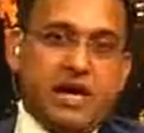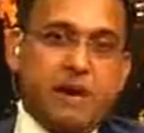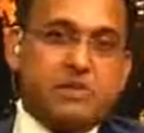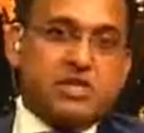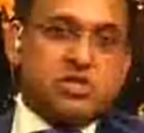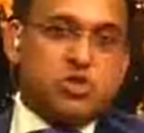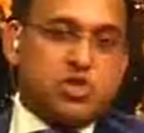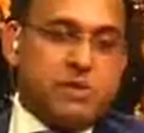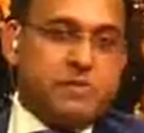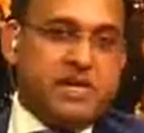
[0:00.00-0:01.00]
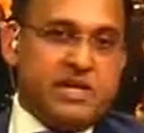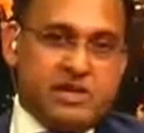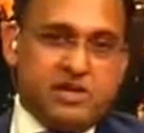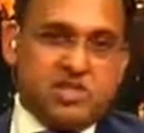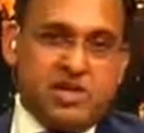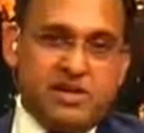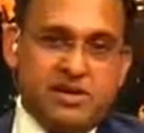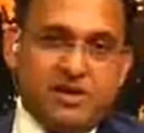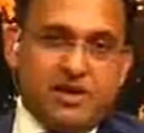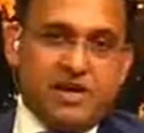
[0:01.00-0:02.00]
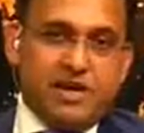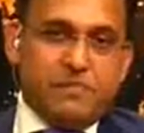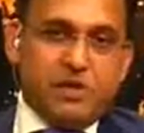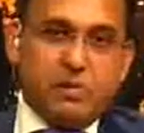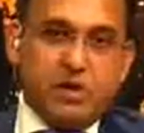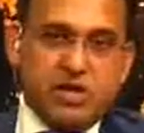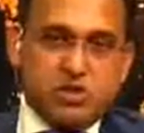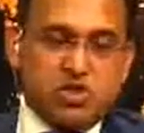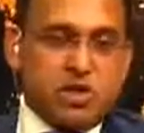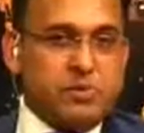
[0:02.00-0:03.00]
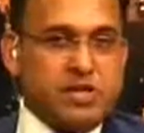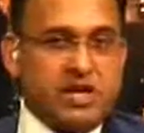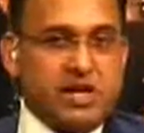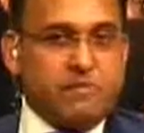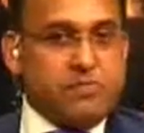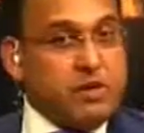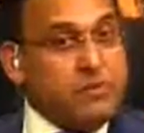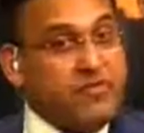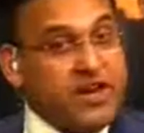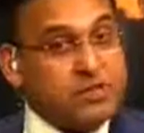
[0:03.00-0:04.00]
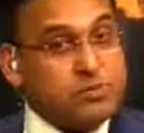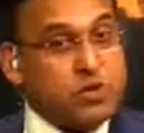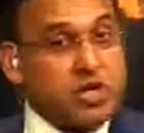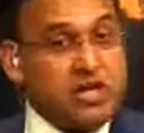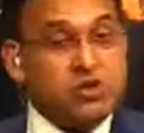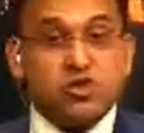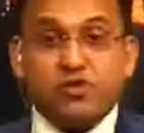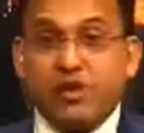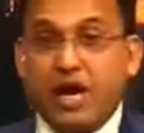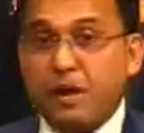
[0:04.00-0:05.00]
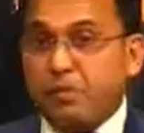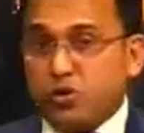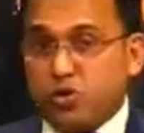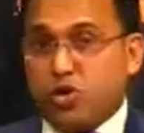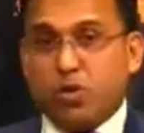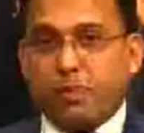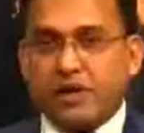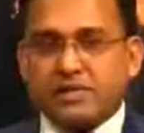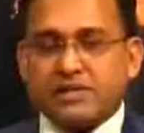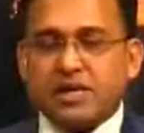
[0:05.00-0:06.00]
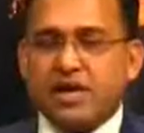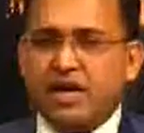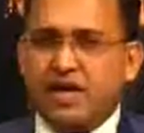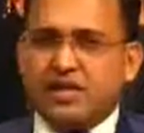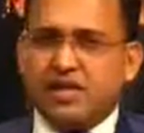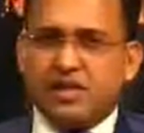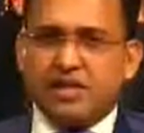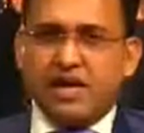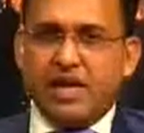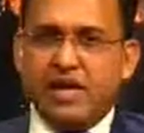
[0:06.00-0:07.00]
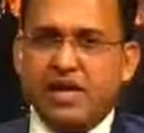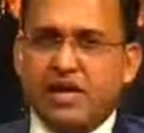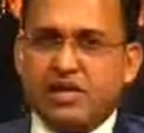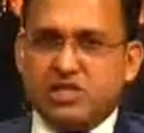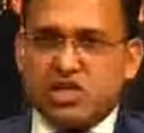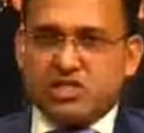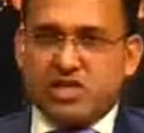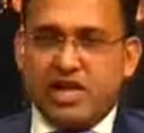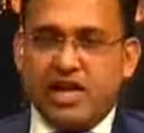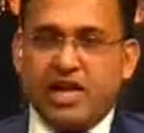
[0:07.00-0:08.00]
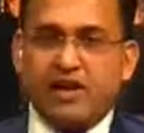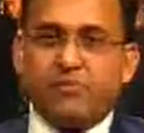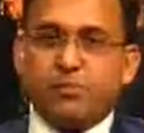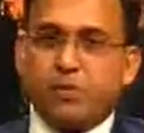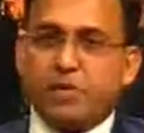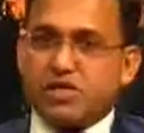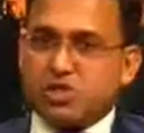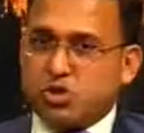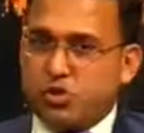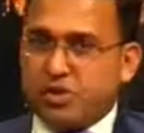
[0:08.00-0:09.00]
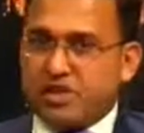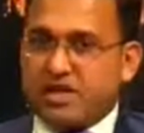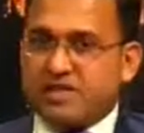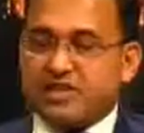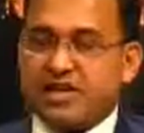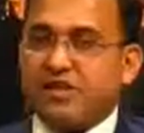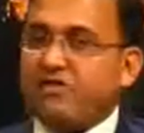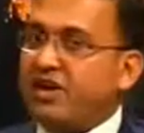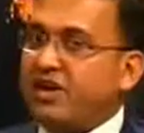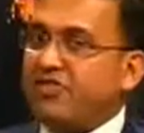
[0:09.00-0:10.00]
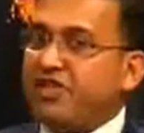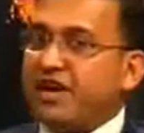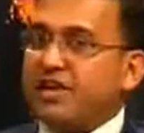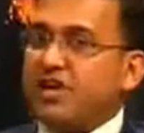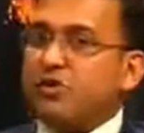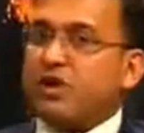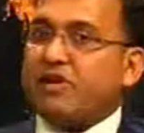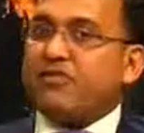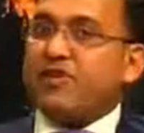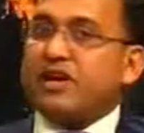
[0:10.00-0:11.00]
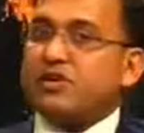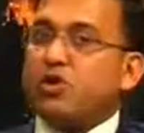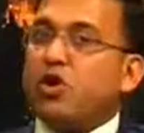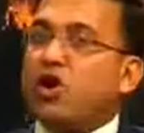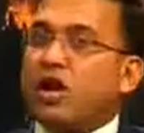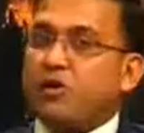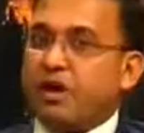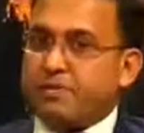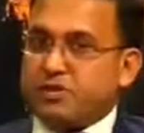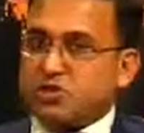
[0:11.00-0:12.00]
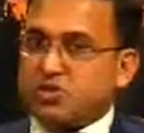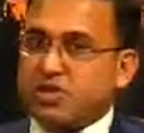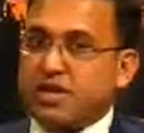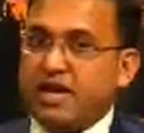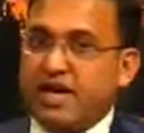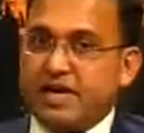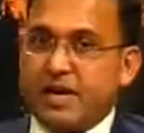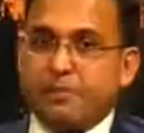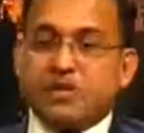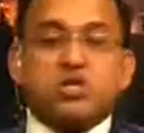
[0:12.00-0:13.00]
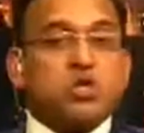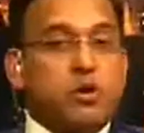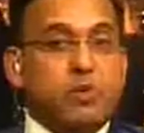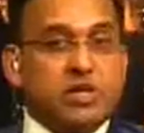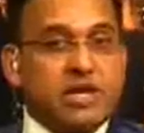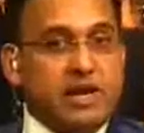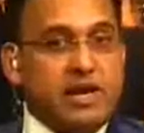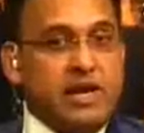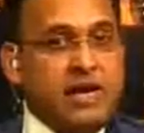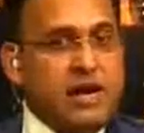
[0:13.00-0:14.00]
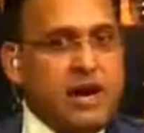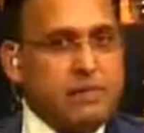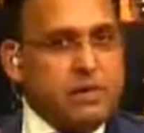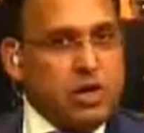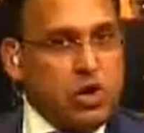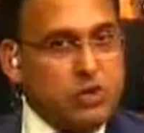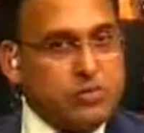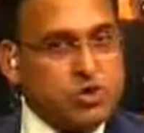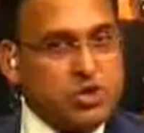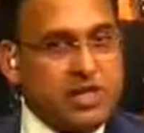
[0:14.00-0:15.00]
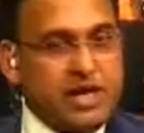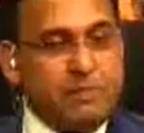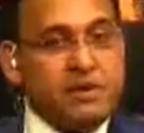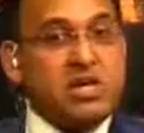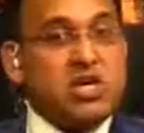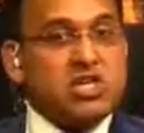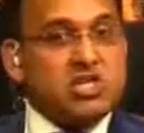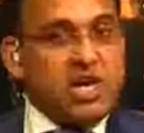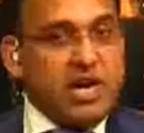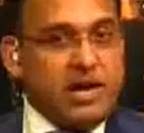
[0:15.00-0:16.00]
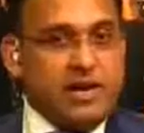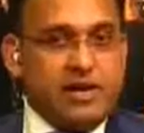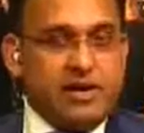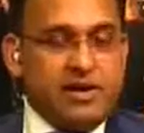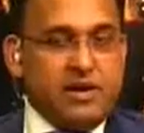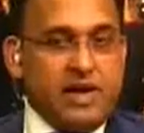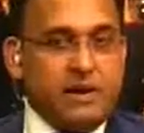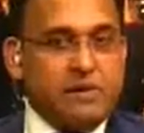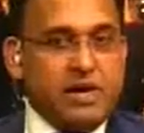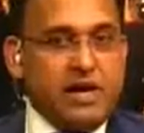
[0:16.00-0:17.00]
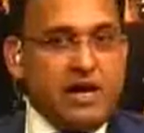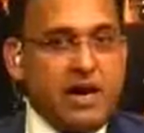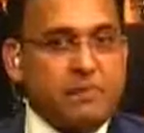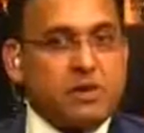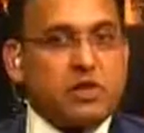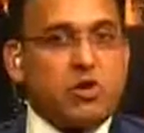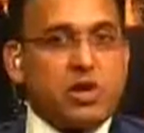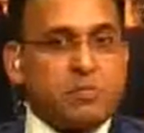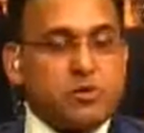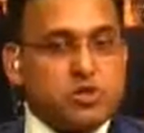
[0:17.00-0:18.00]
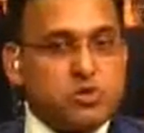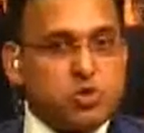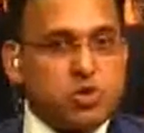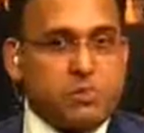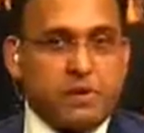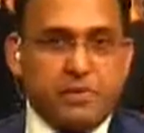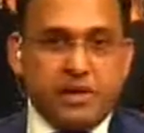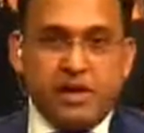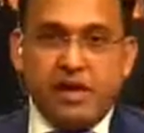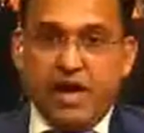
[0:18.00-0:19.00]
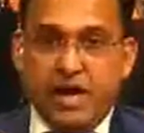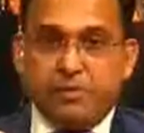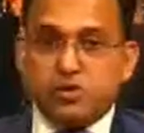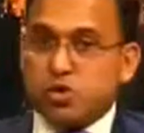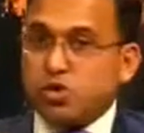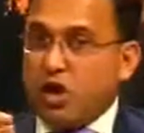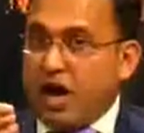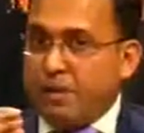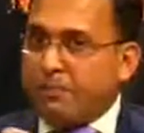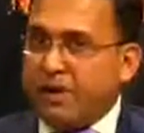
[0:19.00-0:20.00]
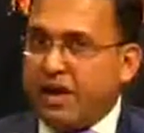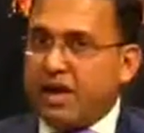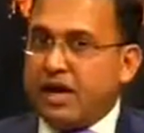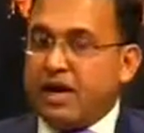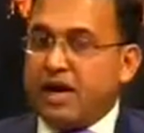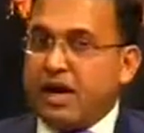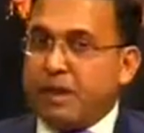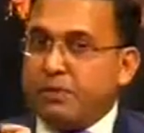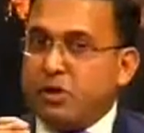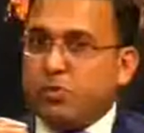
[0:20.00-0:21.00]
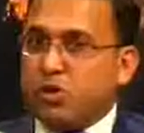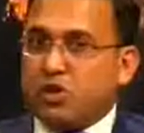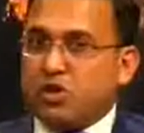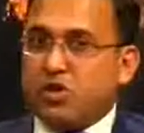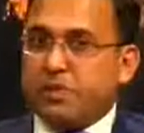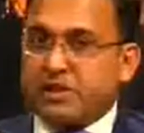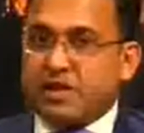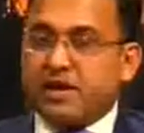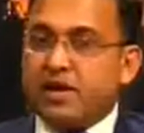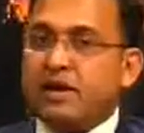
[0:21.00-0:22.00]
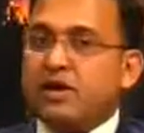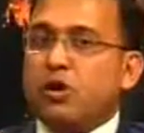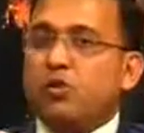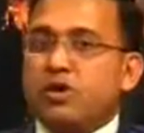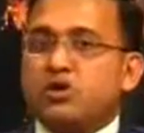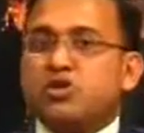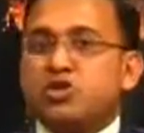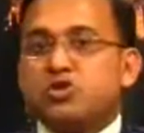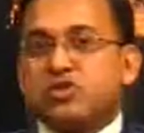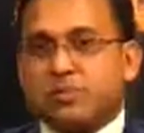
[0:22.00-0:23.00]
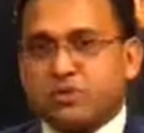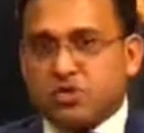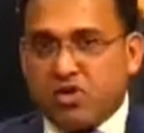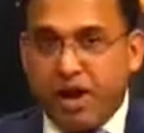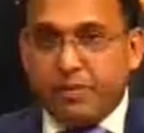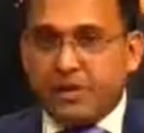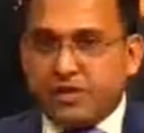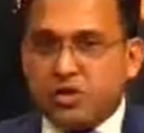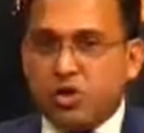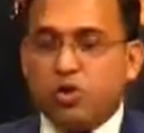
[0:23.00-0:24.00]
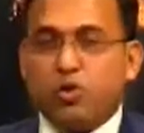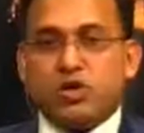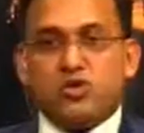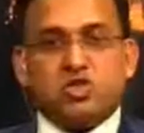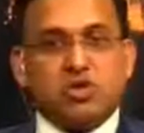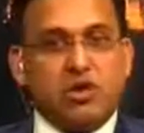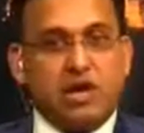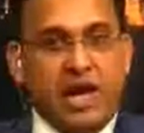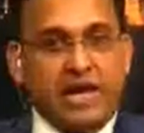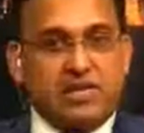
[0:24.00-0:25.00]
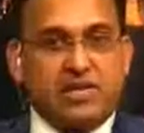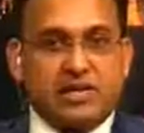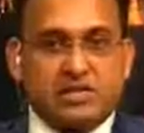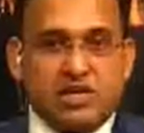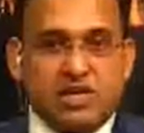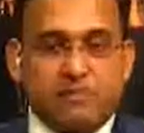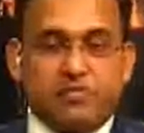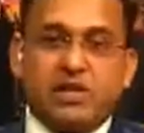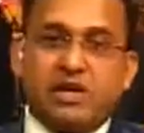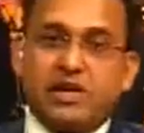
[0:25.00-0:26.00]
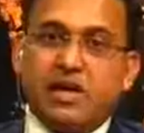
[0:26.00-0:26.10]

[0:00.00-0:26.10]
আমাদের সোশ্যাল মিডিয়াতে যান সোশ্যাল মিডিয়া ফেসবুক ইউটিউব এবং গুগল প্লাস এই তিনটাতেই জাস্ট লিখেন প্রপার্টি শো উইথ কাজিয়ারিফ আরিফ দেন ইউ ক্যান ফাইন্ড অল আওয়ার এপিসোড অ্যান্ড আপনাদের সময় থাকলে আপনারা অবশ্যই দেখবেন সেখানে আপনারা আপনাদের অনেক প্রশ্নের উত্তর পাবেন এবং শুধু আপনারা আপনি উপকৃত হবেন তা না ওয়াই ডোন্ট ইউ সাবস্ক্রাইব ইট ওয়াই ডোন্ট ইউ লাইক দ্যাট দেন